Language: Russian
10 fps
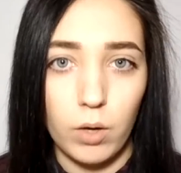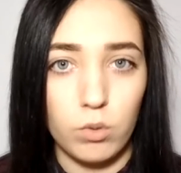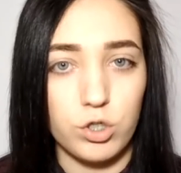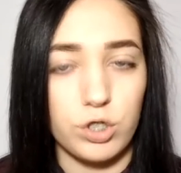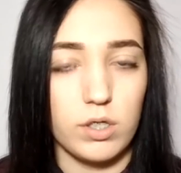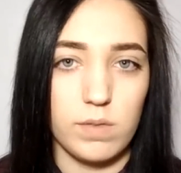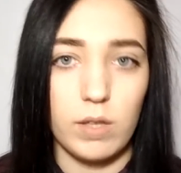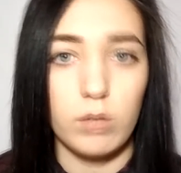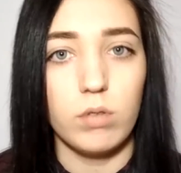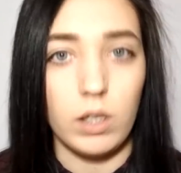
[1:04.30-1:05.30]
похожа на
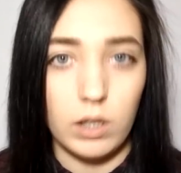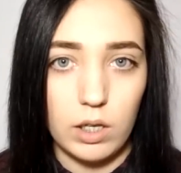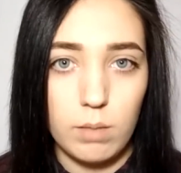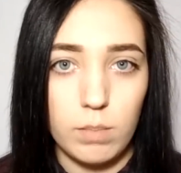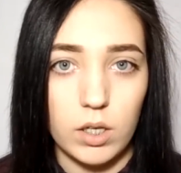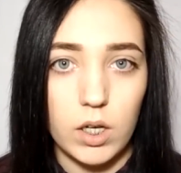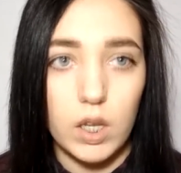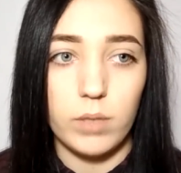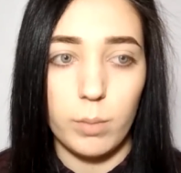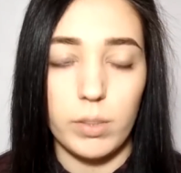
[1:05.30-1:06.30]
Свету Дейдример.
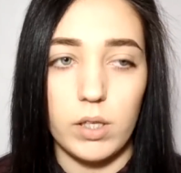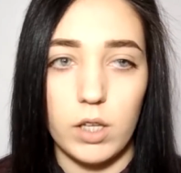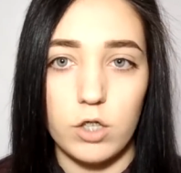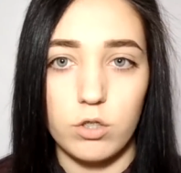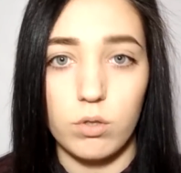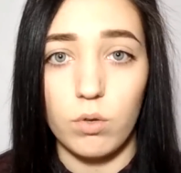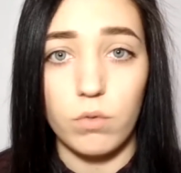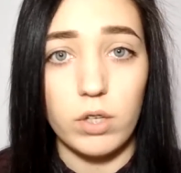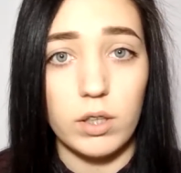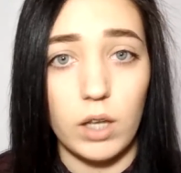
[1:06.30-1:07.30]
Я поняла, что
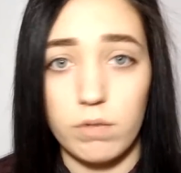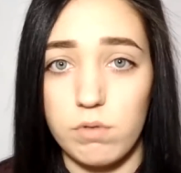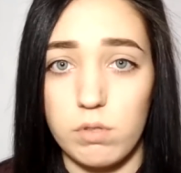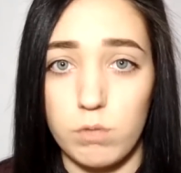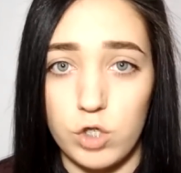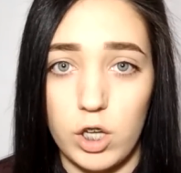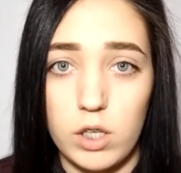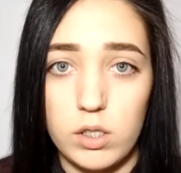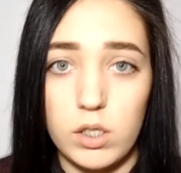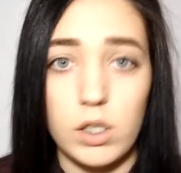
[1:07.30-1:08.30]
вы и так все
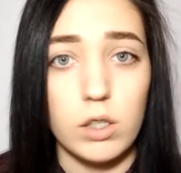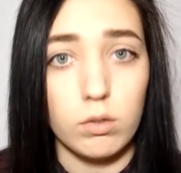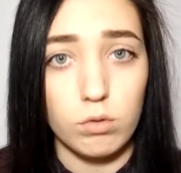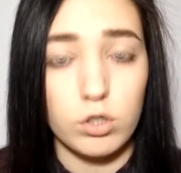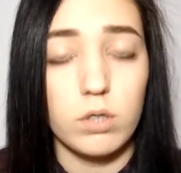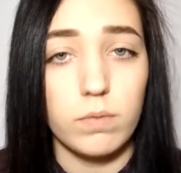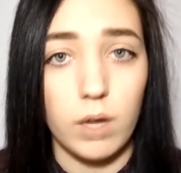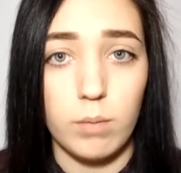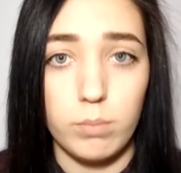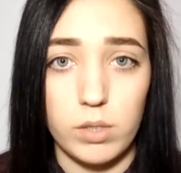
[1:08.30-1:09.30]
замечаете, и нужно
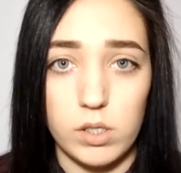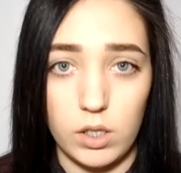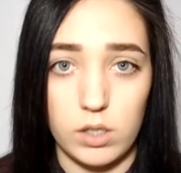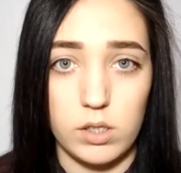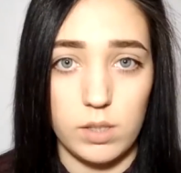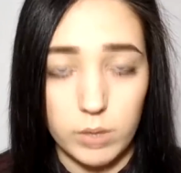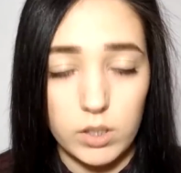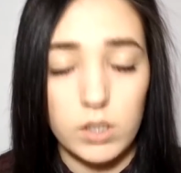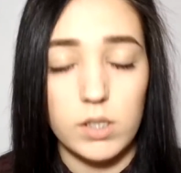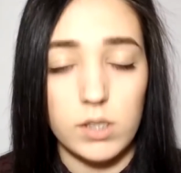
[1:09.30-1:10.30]
вам признаться.
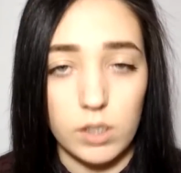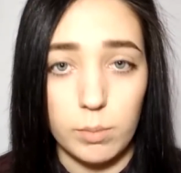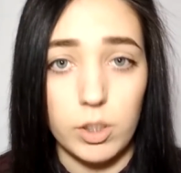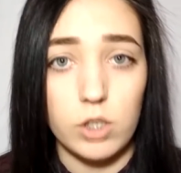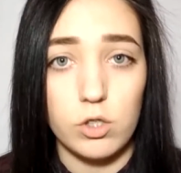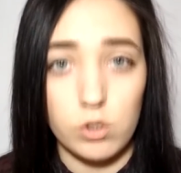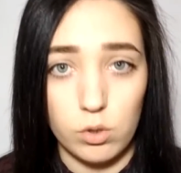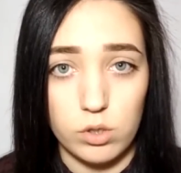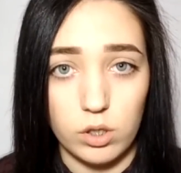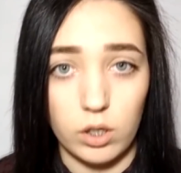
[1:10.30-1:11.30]
Мы с ними
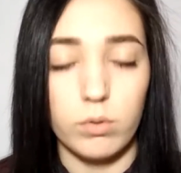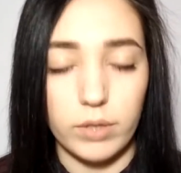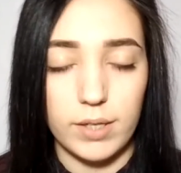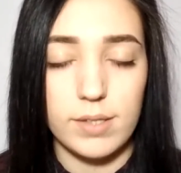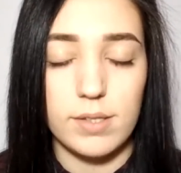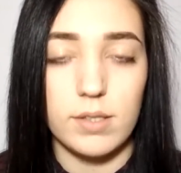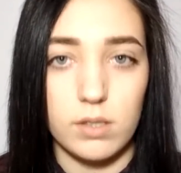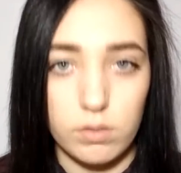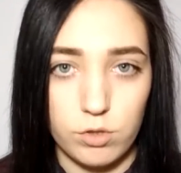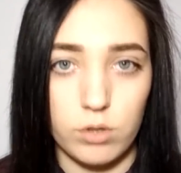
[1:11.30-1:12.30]
сестры. У нас с
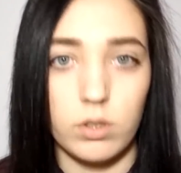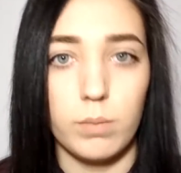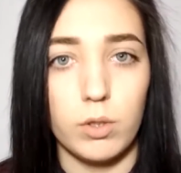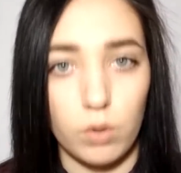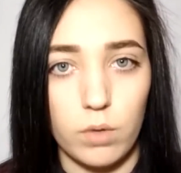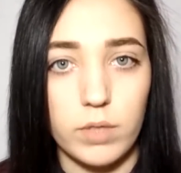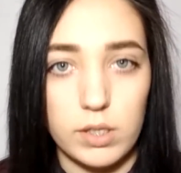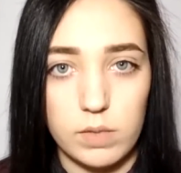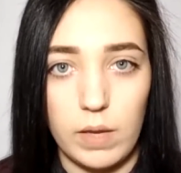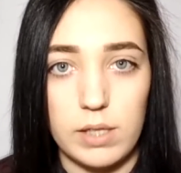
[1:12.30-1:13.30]
девчонками кровная
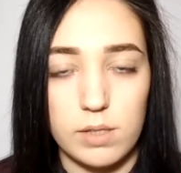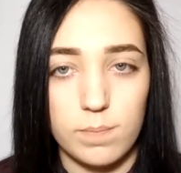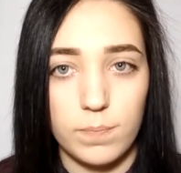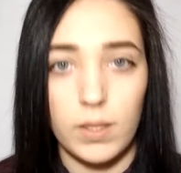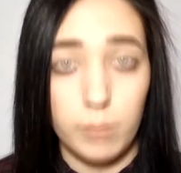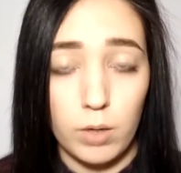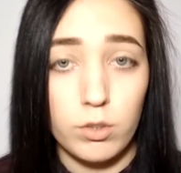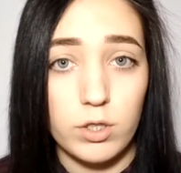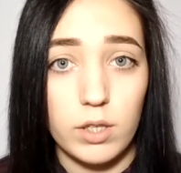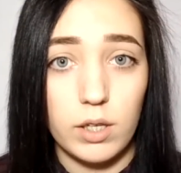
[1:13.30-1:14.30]
связь.
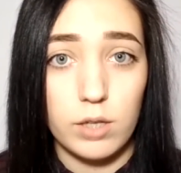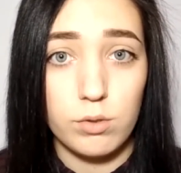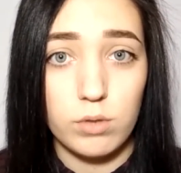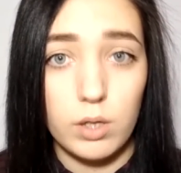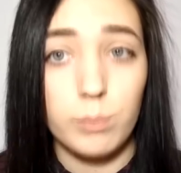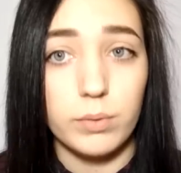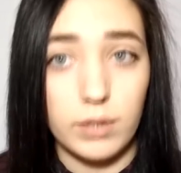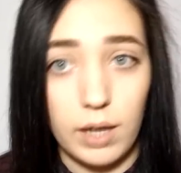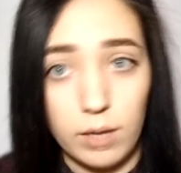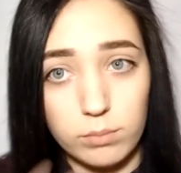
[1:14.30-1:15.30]
Похоже на Катю Клэп?
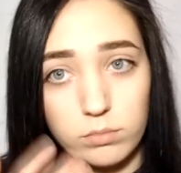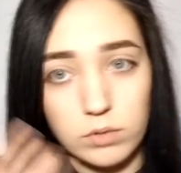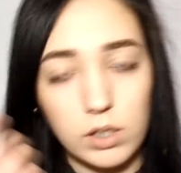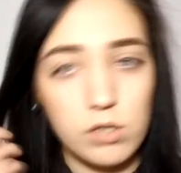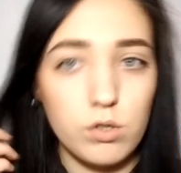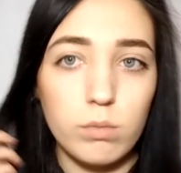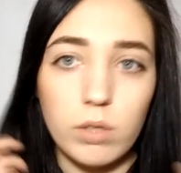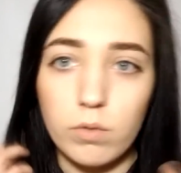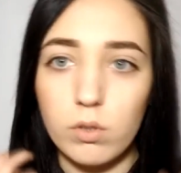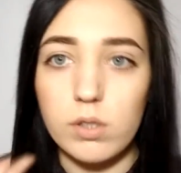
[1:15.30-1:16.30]
Да. У нас
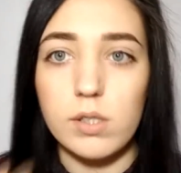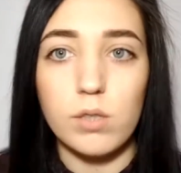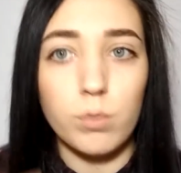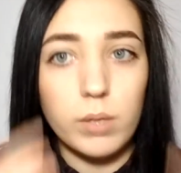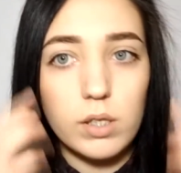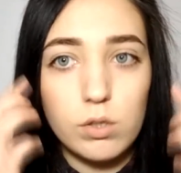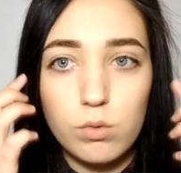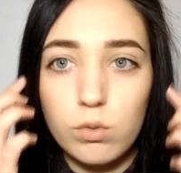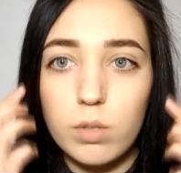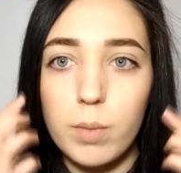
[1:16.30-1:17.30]
темные волосы, у меня
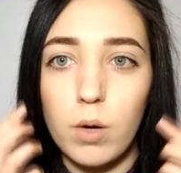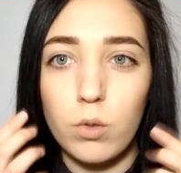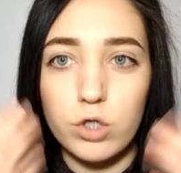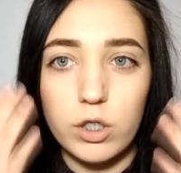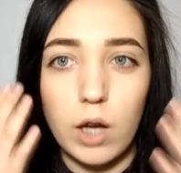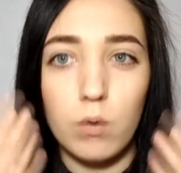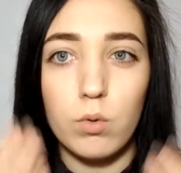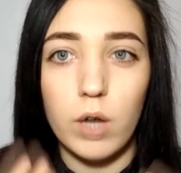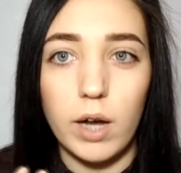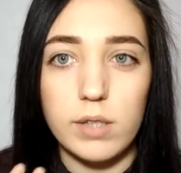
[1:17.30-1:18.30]
скулы похожи как у
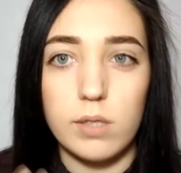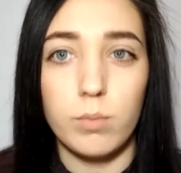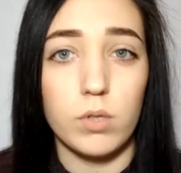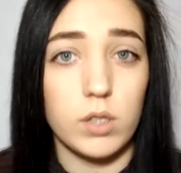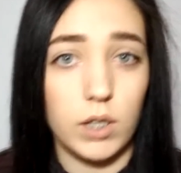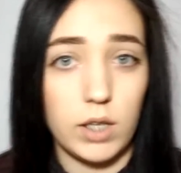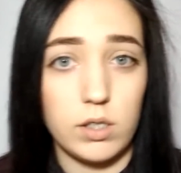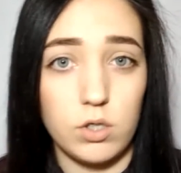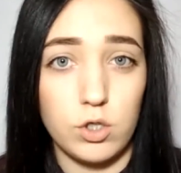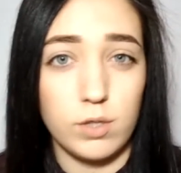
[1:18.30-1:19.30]
Кати, просто
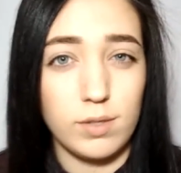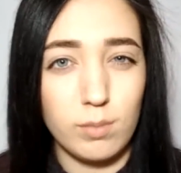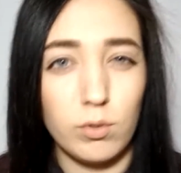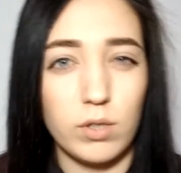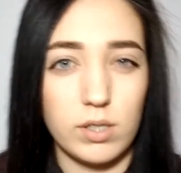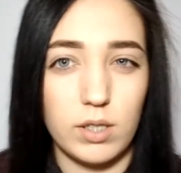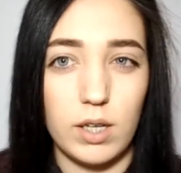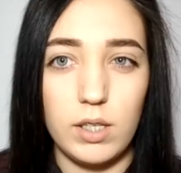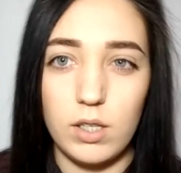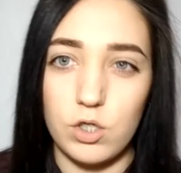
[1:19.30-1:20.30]
Катя сейчас немного
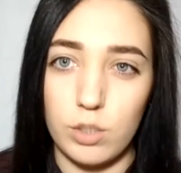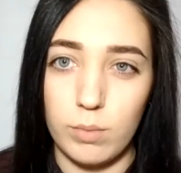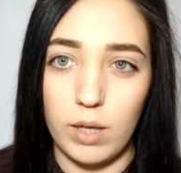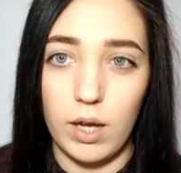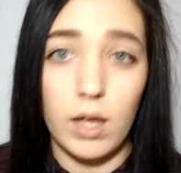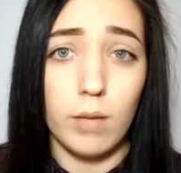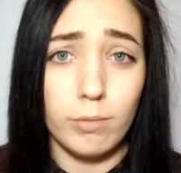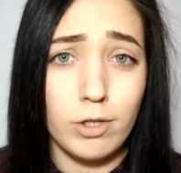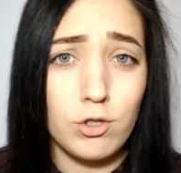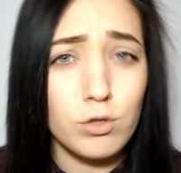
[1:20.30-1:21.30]
стройнее, чем я.
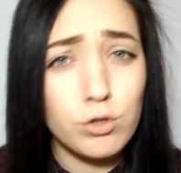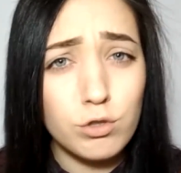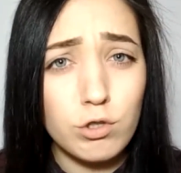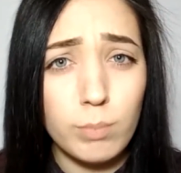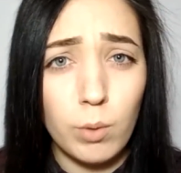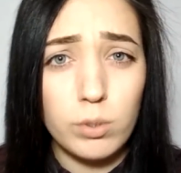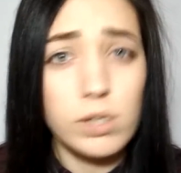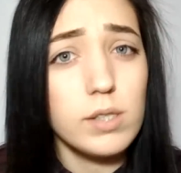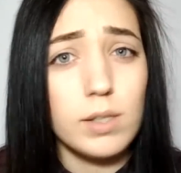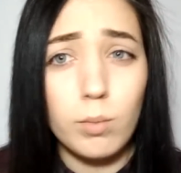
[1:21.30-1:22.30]
Мне еще чуть-чуть
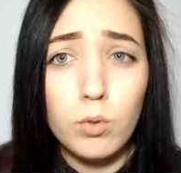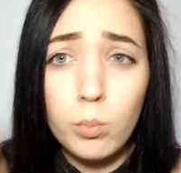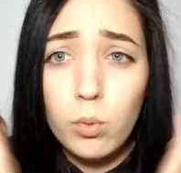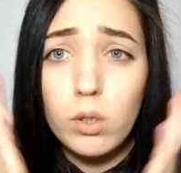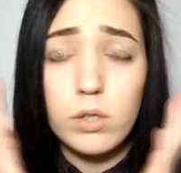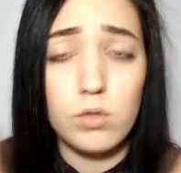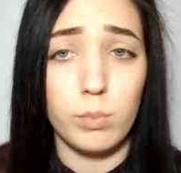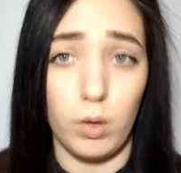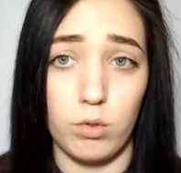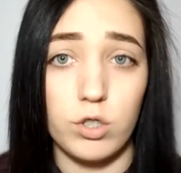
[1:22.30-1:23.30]
похудеть, и я буду полностью
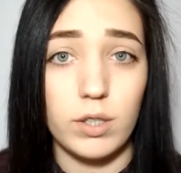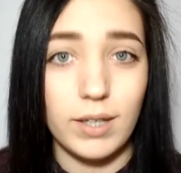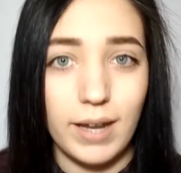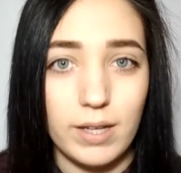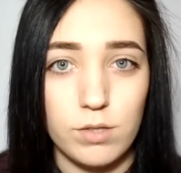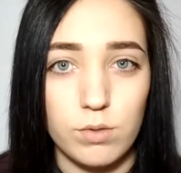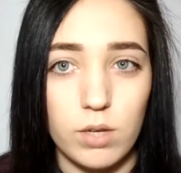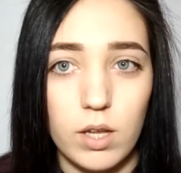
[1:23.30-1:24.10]
похожа на Катю.